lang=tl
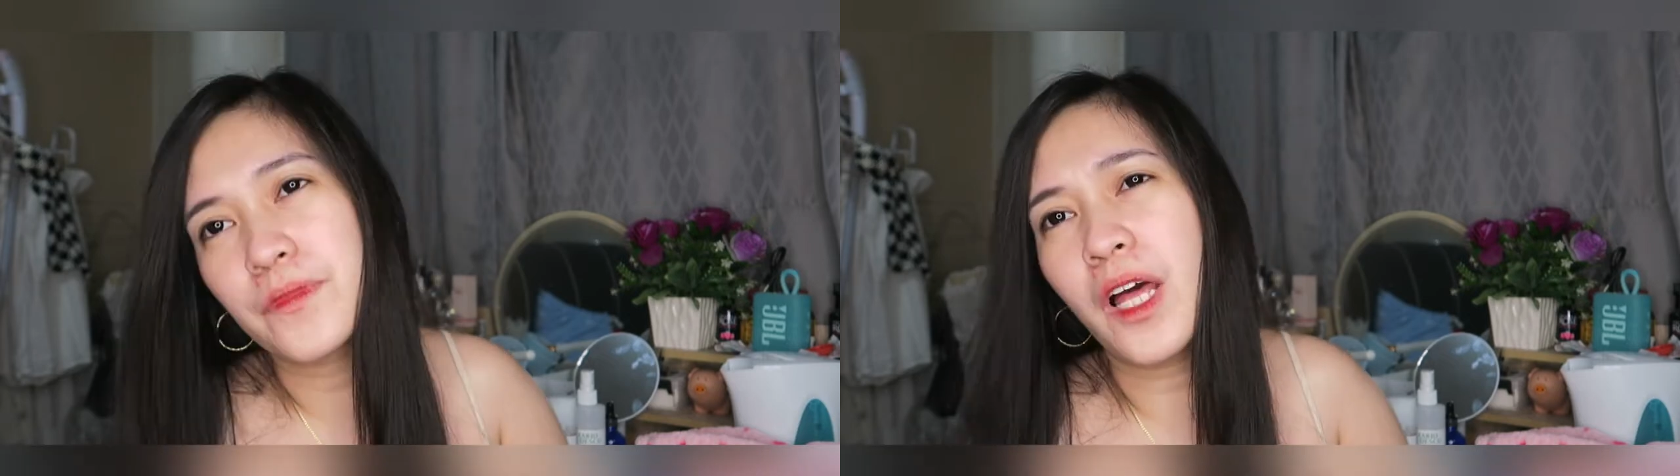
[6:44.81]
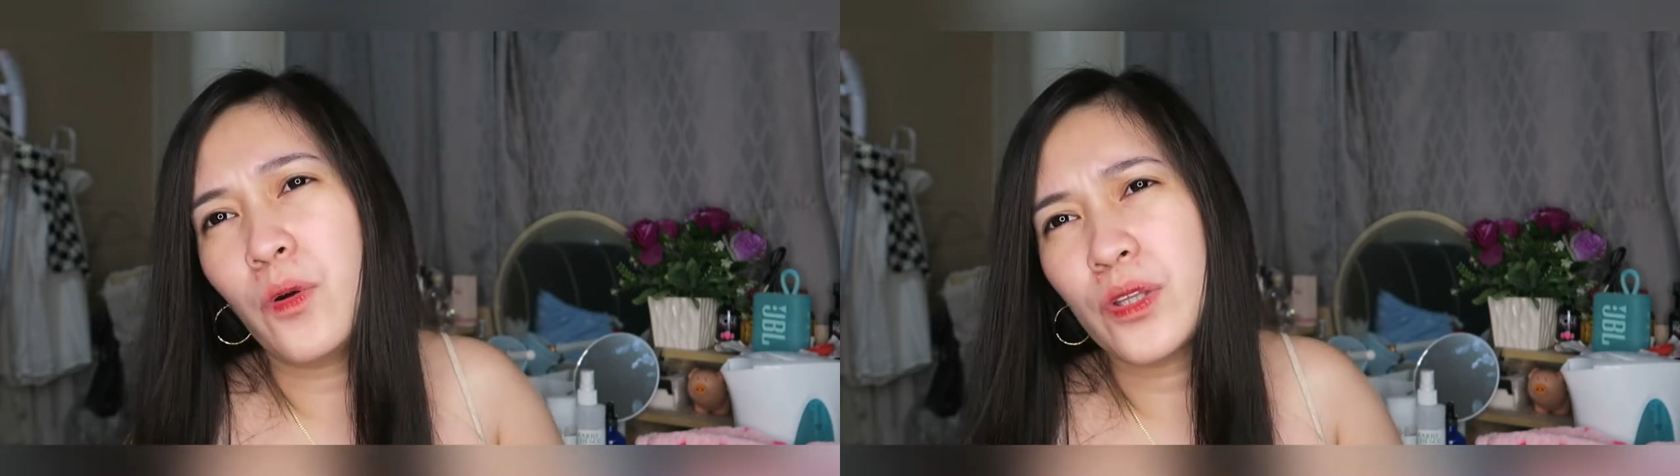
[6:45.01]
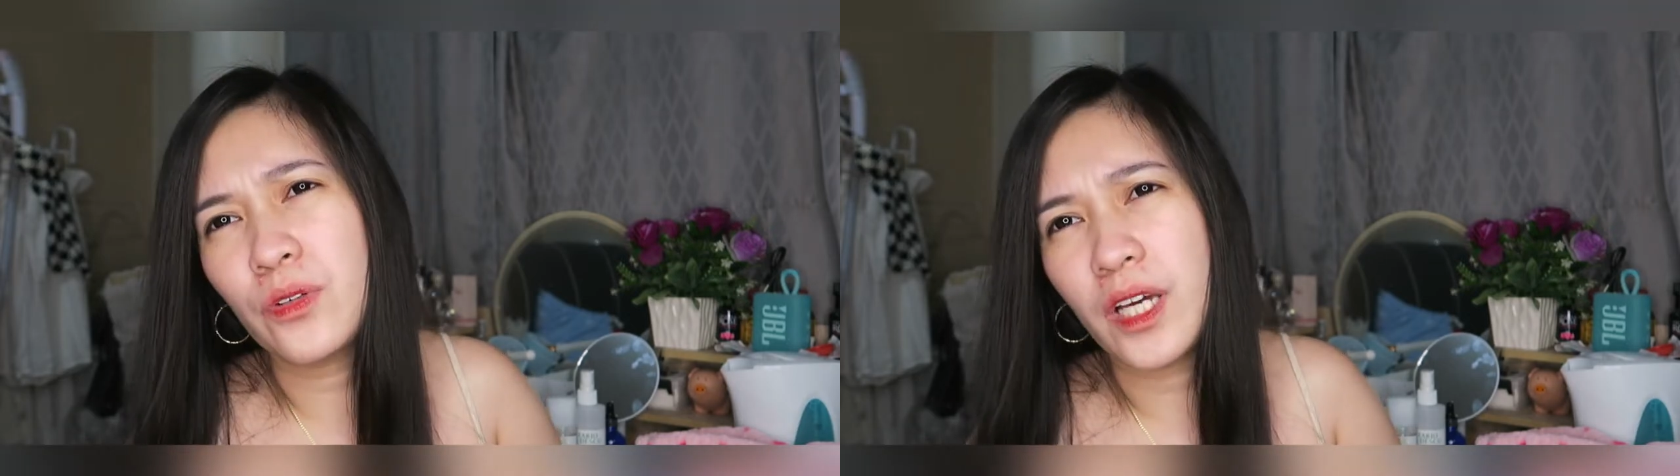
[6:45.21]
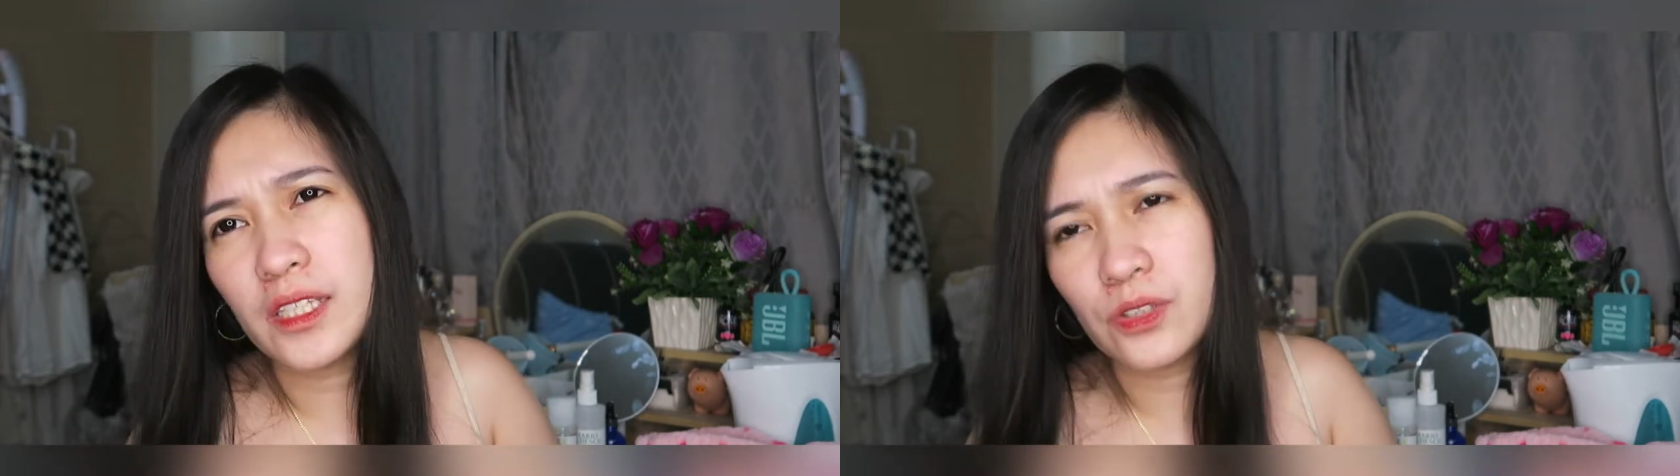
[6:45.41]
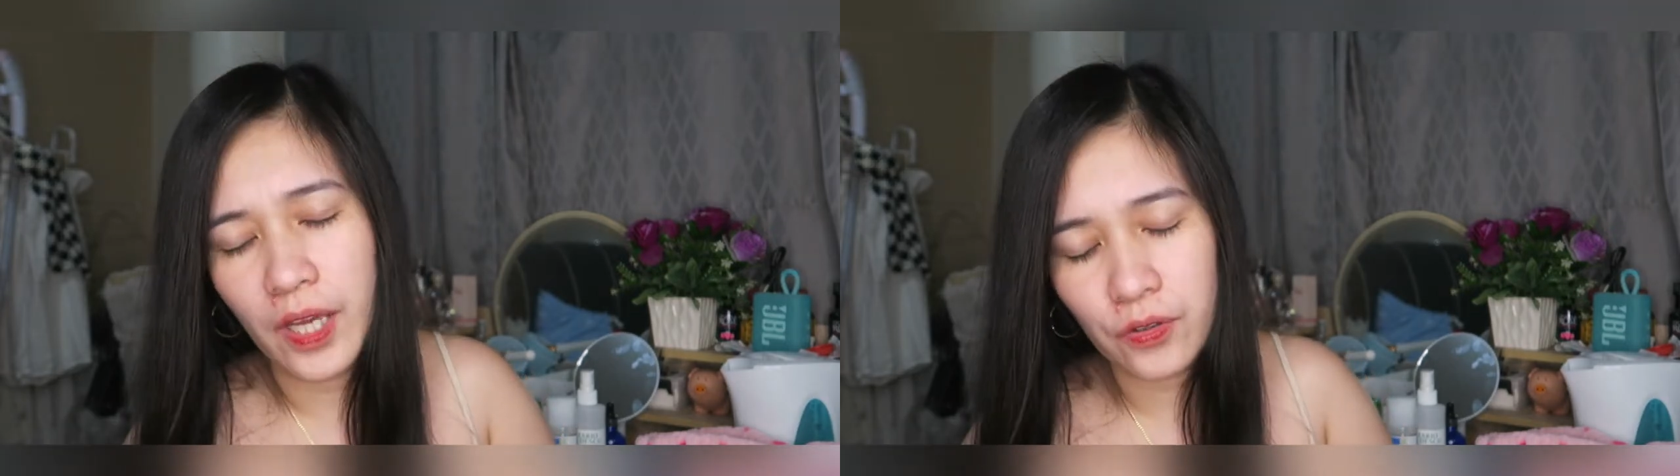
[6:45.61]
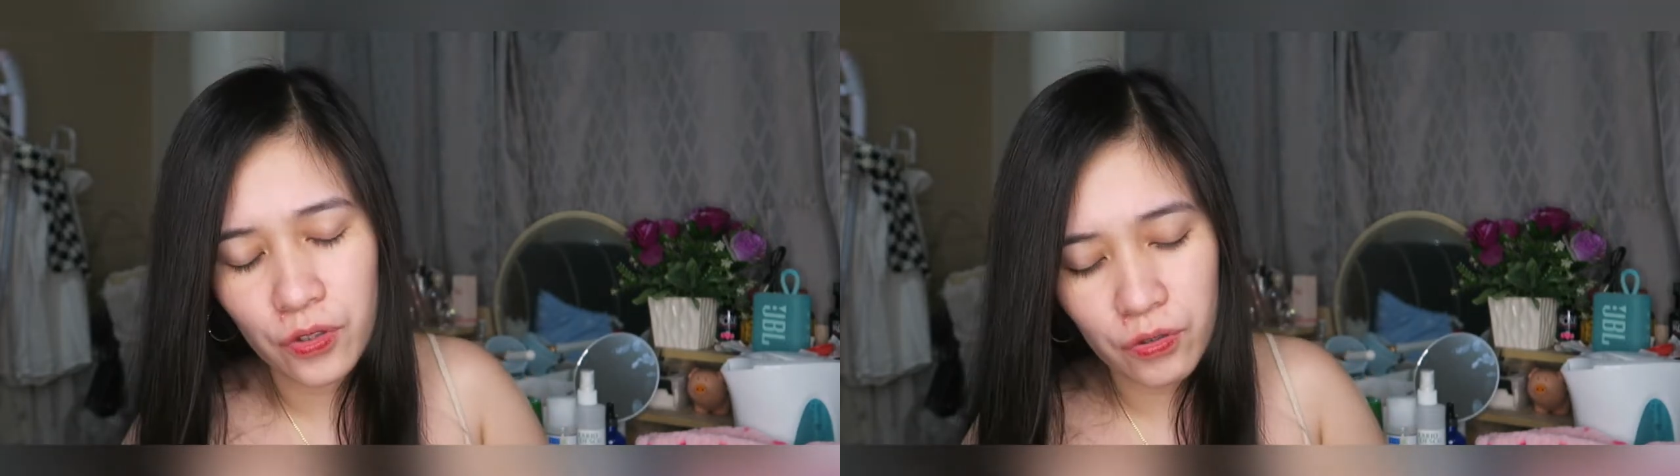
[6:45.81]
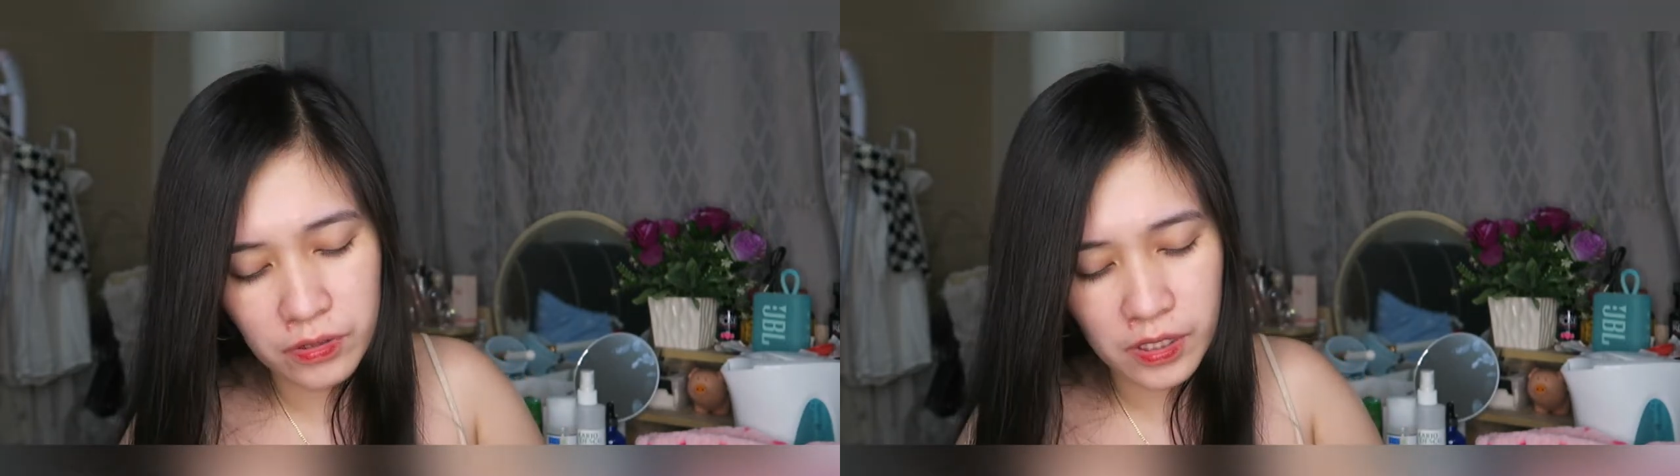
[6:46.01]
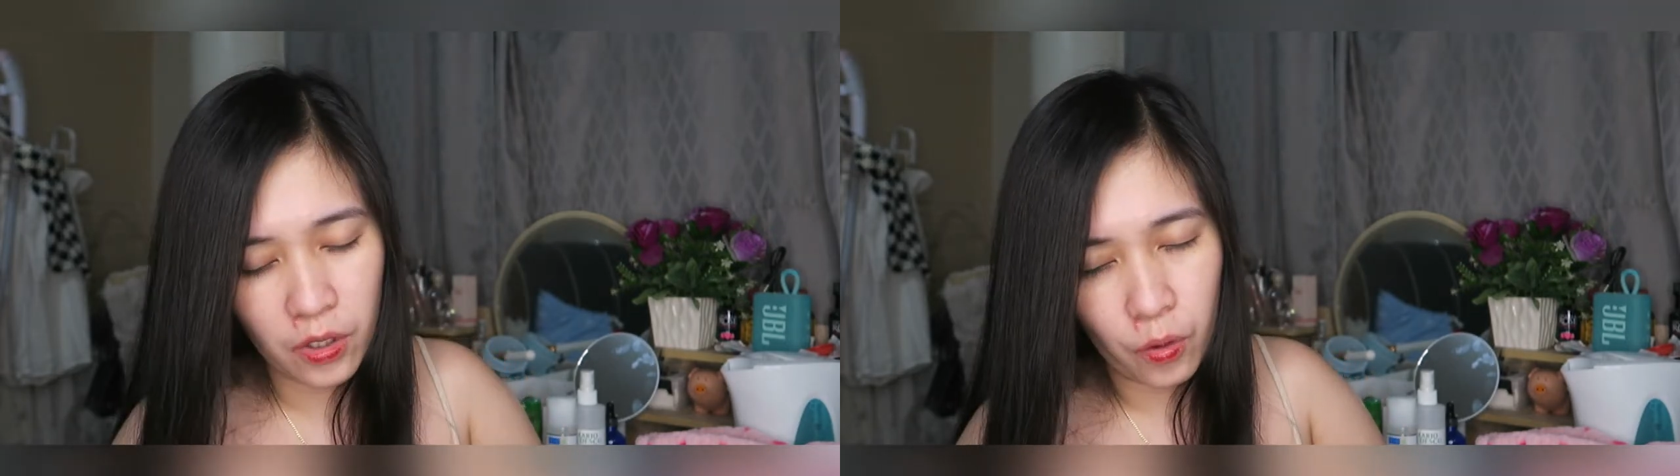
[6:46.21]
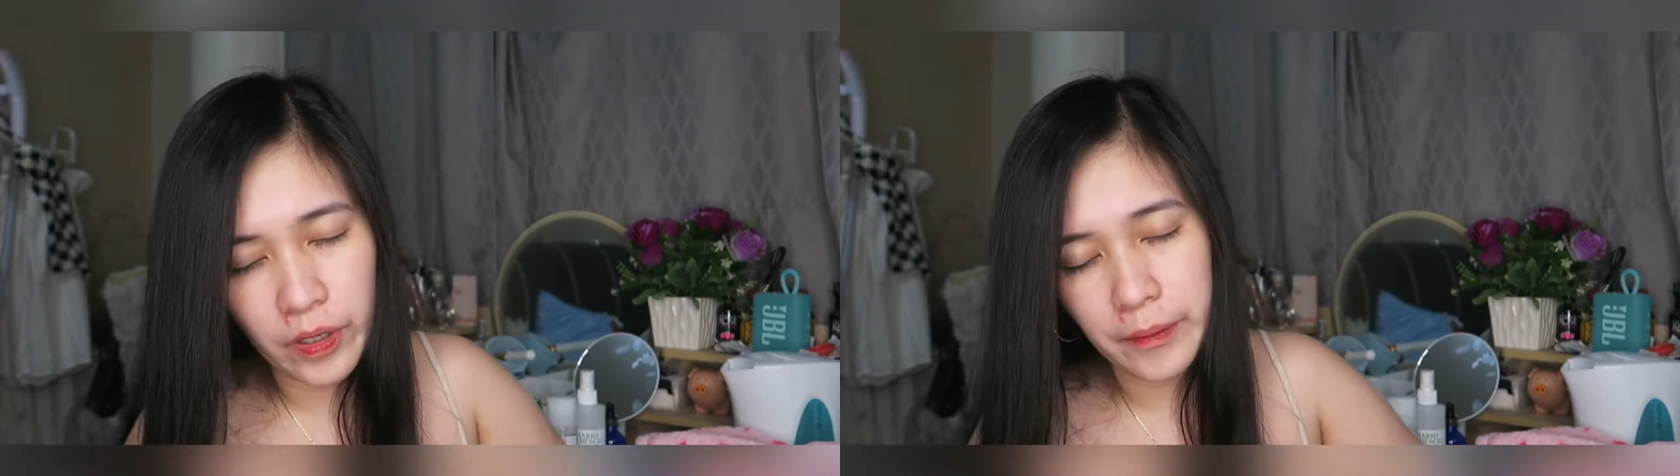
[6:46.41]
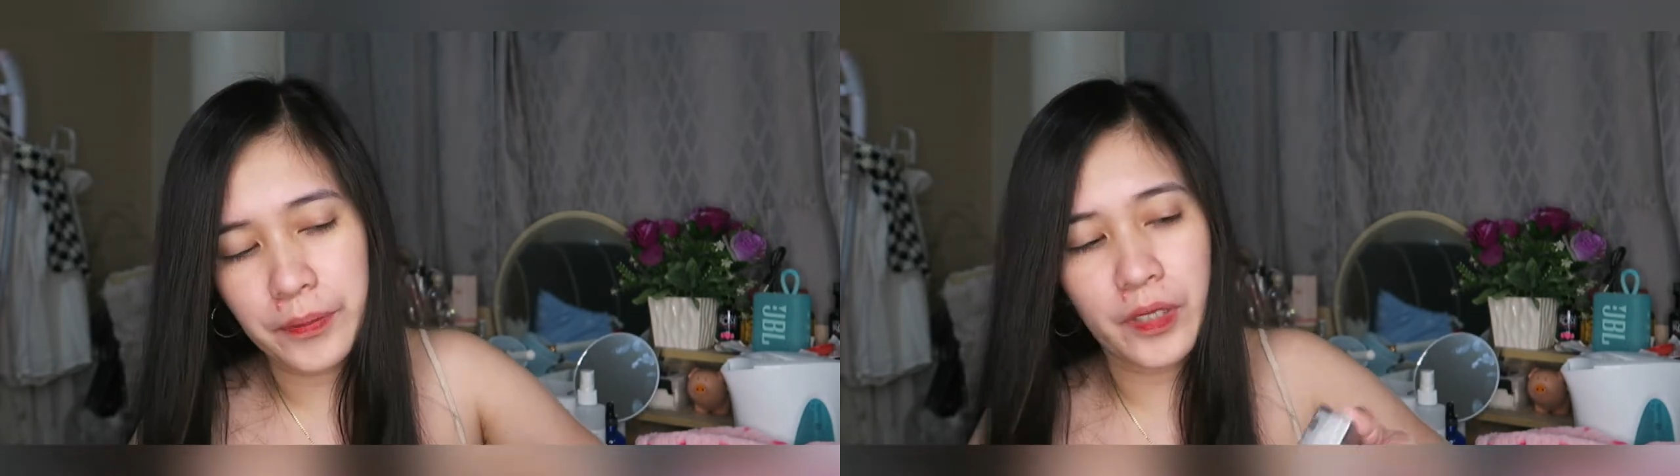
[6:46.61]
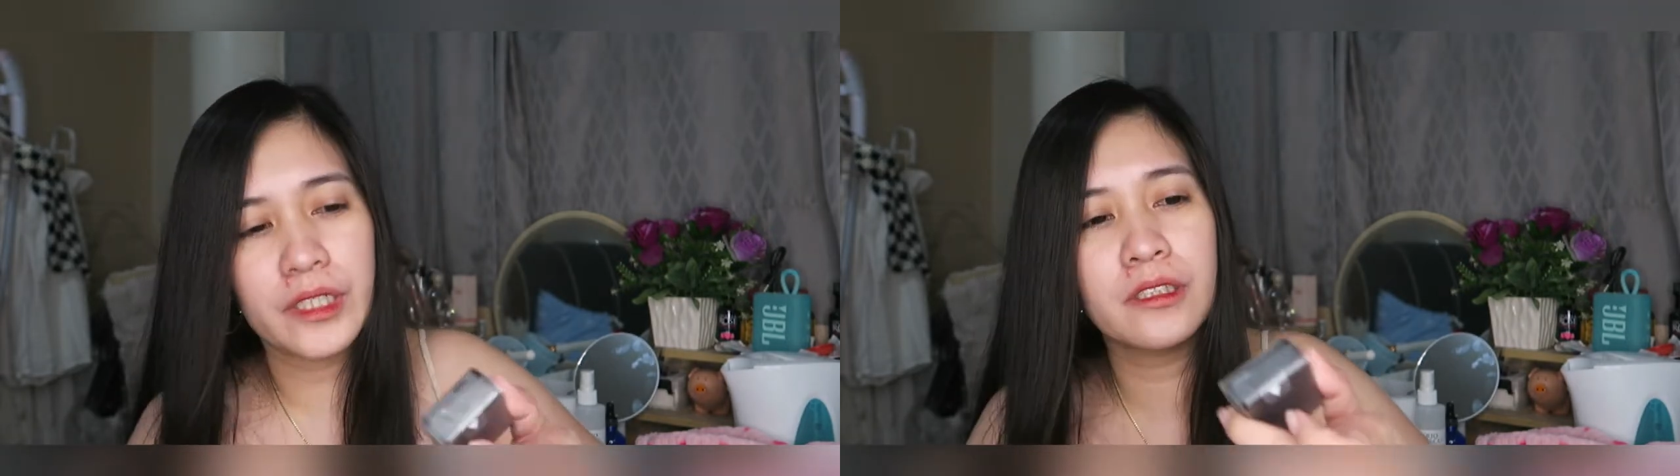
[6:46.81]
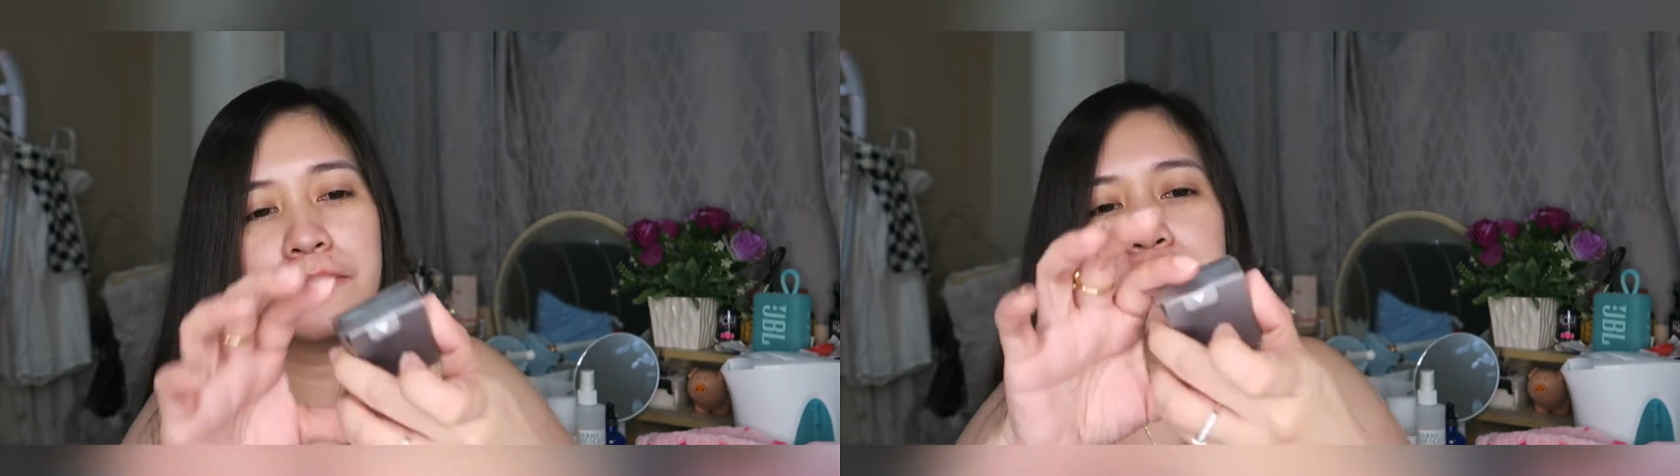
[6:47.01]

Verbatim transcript: Dalawa to guys. So, ito yung sa lower part.